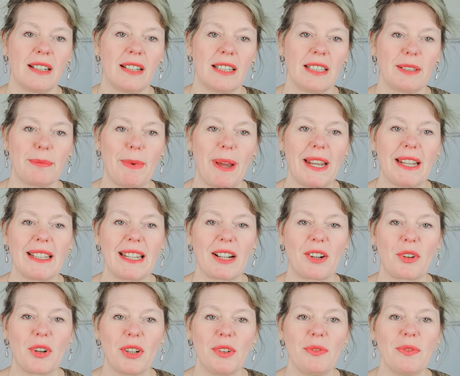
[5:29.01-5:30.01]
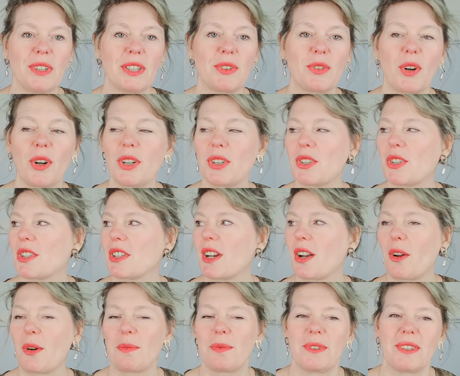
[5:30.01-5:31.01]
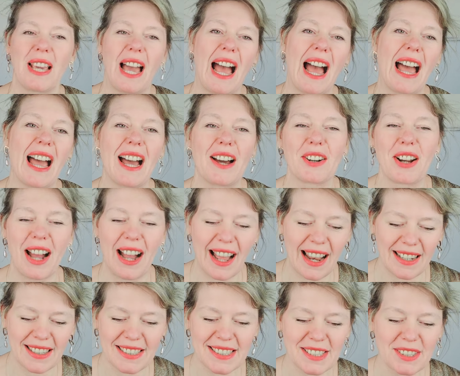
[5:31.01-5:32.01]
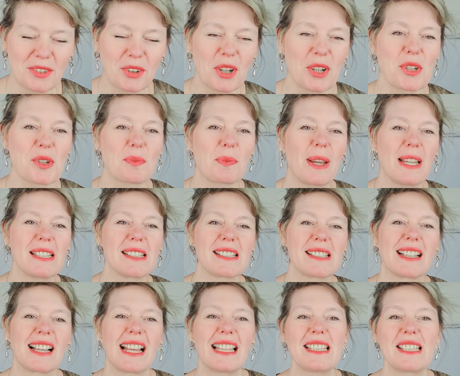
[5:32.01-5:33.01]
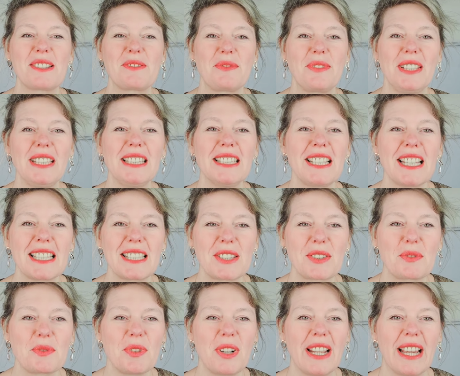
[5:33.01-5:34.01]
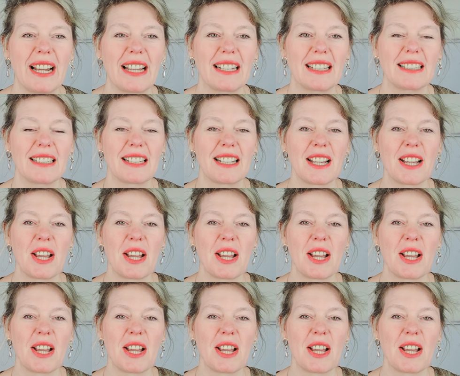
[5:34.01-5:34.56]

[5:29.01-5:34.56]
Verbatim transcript: Ich meine, da können wir Deutschen, glaube ich, oder alle, die Deutsch sprechen, ganz viel dazu lernen.